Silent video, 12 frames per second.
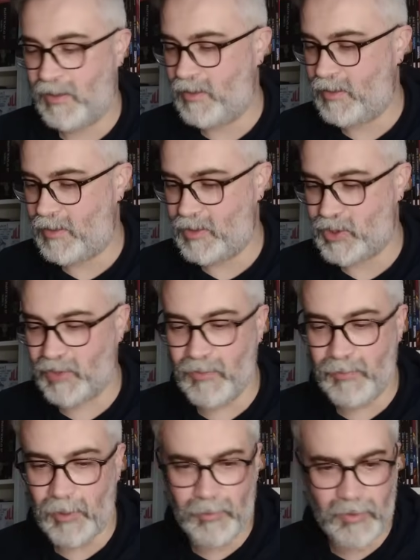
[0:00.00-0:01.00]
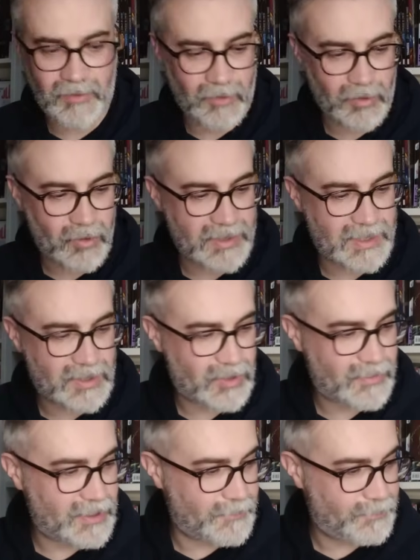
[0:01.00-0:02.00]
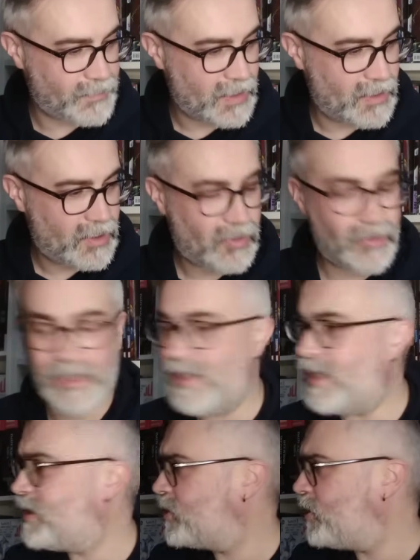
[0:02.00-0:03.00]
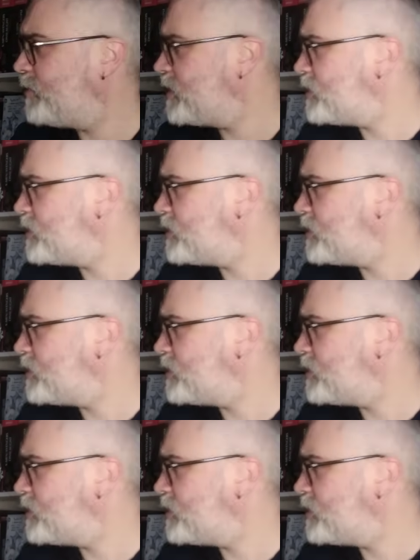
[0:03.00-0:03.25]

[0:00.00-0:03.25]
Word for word: euh, j'en veux pure preuve encore cette semaine. On a Nightclub